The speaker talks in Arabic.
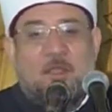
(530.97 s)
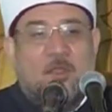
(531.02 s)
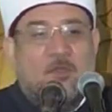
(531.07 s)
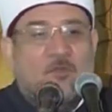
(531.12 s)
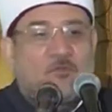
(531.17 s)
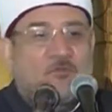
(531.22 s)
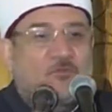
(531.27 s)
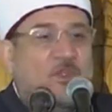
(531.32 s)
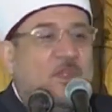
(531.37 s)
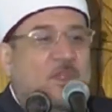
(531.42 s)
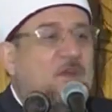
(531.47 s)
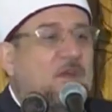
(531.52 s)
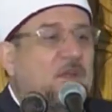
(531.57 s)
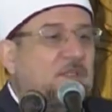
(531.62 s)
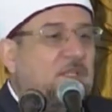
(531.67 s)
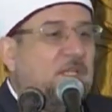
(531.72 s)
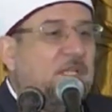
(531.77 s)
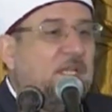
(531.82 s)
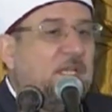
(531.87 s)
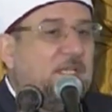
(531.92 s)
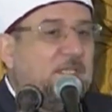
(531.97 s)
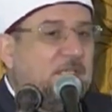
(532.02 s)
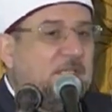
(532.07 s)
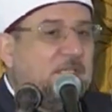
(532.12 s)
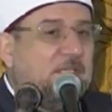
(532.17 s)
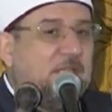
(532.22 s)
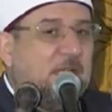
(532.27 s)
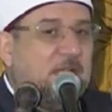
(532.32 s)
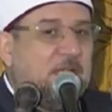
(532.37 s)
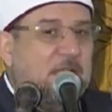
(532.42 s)
في قضيه
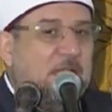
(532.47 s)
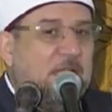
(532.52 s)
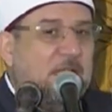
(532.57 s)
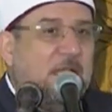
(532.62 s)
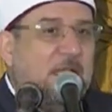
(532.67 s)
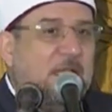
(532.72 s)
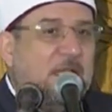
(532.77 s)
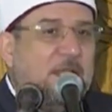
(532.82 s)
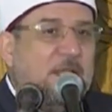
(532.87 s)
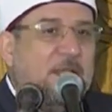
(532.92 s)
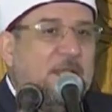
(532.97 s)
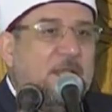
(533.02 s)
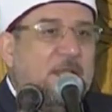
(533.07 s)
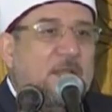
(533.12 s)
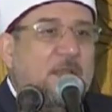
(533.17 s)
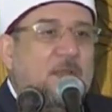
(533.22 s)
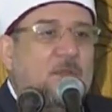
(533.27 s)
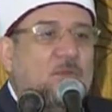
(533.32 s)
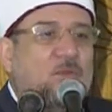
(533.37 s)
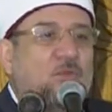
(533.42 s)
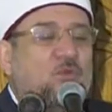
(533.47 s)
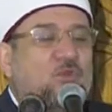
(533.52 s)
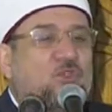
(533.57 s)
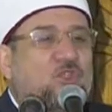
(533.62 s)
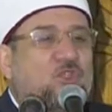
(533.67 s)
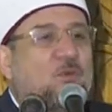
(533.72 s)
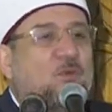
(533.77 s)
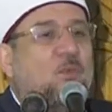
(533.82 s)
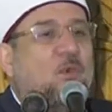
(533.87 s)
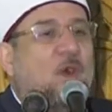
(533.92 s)
الزكاه نجيب